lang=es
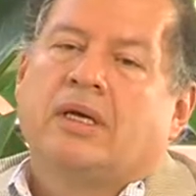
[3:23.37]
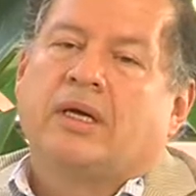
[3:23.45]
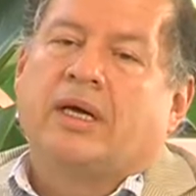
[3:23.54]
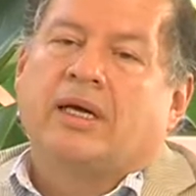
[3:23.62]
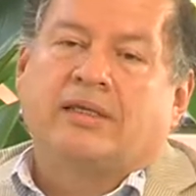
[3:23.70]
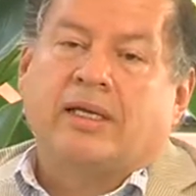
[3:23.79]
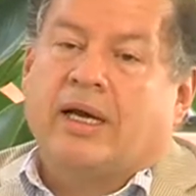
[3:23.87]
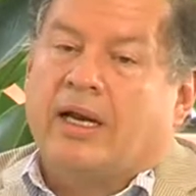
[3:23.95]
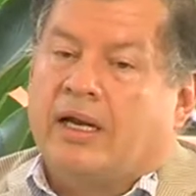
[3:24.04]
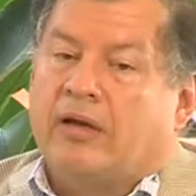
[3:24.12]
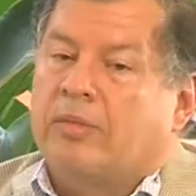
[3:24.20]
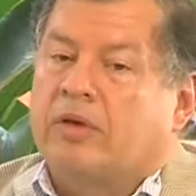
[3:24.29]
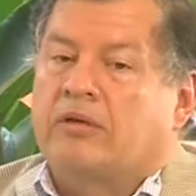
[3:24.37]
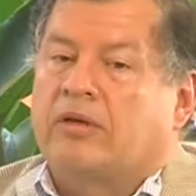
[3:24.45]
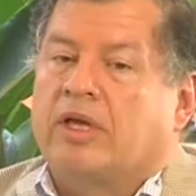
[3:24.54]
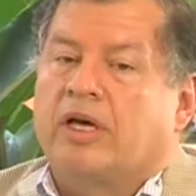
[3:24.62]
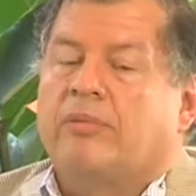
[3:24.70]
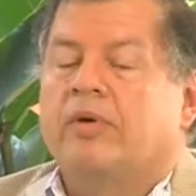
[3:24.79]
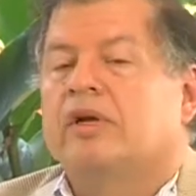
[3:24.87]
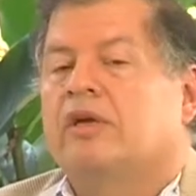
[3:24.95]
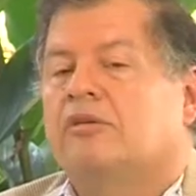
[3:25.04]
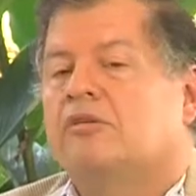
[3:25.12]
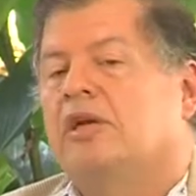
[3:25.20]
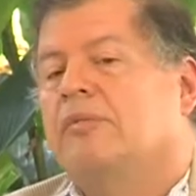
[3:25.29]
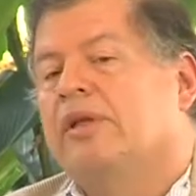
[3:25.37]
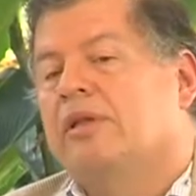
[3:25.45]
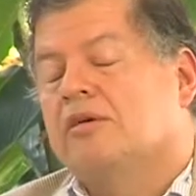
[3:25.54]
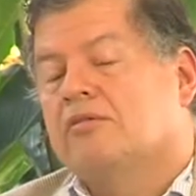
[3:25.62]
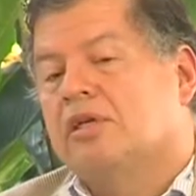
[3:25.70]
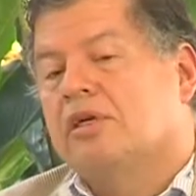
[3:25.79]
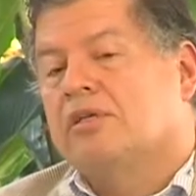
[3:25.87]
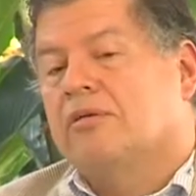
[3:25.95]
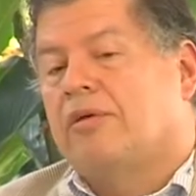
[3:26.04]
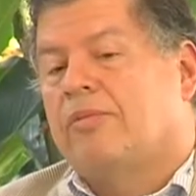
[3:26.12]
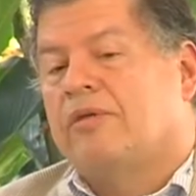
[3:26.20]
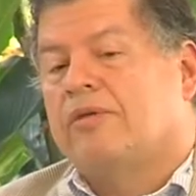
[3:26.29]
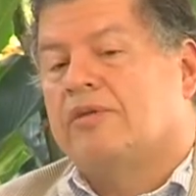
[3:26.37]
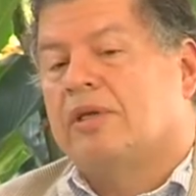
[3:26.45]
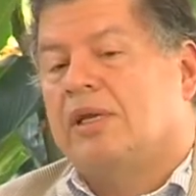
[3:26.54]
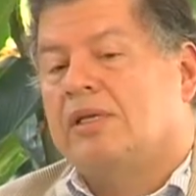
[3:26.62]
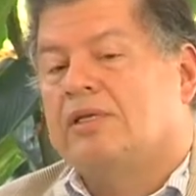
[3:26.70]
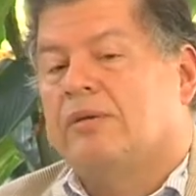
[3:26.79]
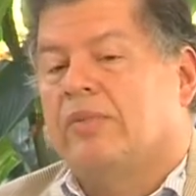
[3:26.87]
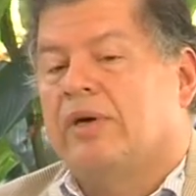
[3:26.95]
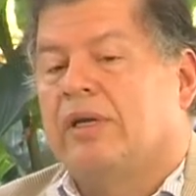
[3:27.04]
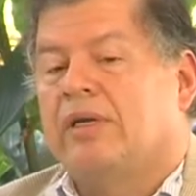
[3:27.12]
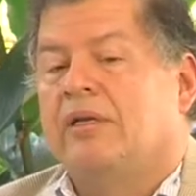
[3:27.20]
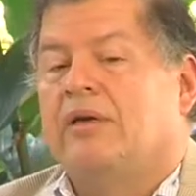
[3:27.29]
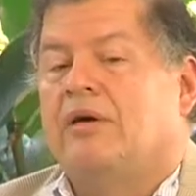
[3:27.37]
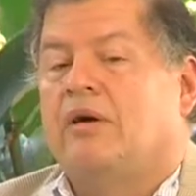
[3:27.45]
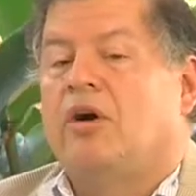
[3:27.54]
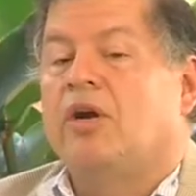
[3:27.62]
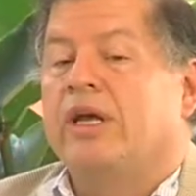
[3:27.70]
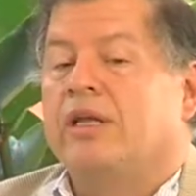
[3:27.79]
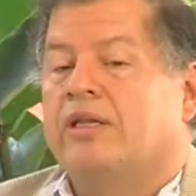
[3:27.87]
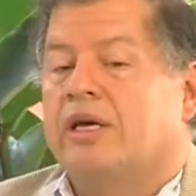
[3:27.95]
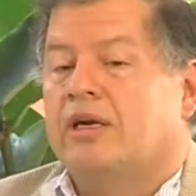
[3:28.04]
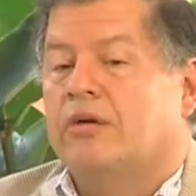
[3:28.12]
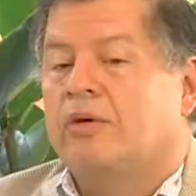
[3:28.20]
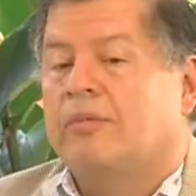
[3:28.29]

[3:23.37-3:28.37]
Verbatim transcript: que es de gran oportunidad porque no solamente ustedes como profesionales se pueden orientar como